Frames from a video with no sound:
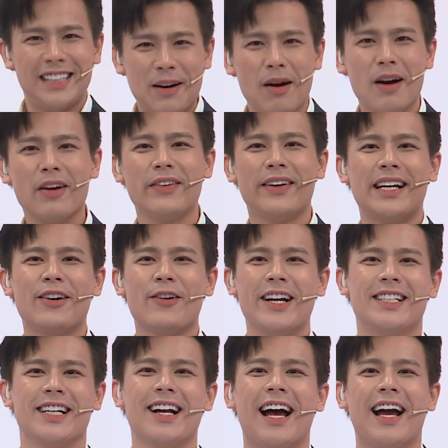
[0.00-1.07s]
Chào mừng quý vị đã
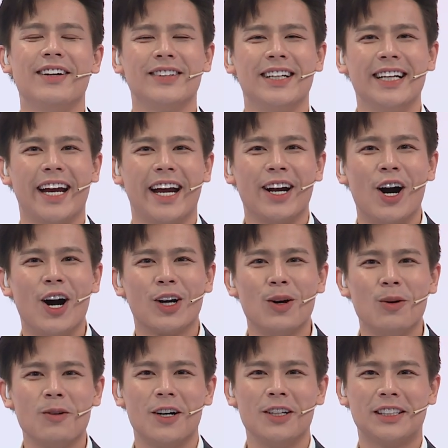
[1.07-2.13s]
quay trở lại với Hẹn Hò
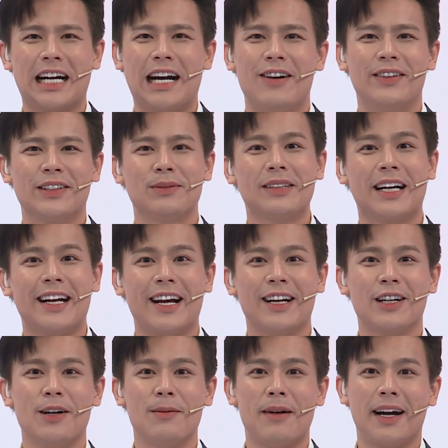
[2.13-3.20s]
Cùng Ngôi Sao. Và chúng ta đang
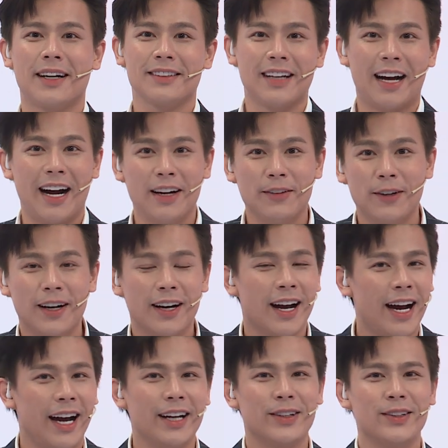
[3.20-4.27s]
có mặt tại phần
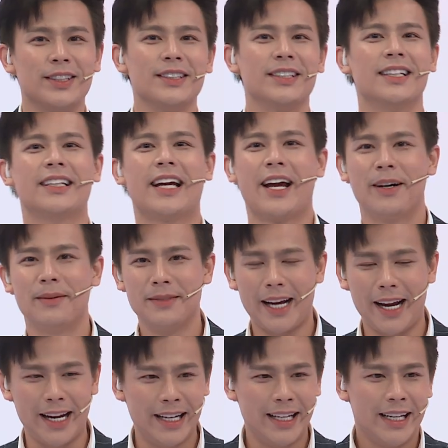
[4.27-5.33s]
2 của chương trình ngày hôm
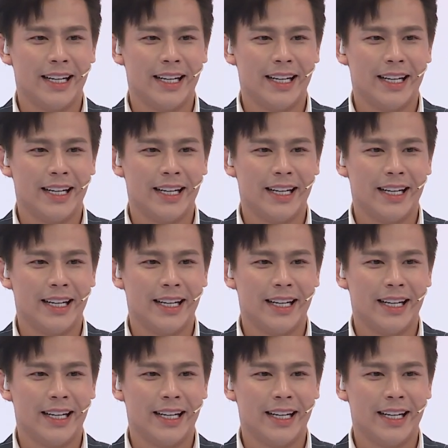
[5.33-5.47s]
nay.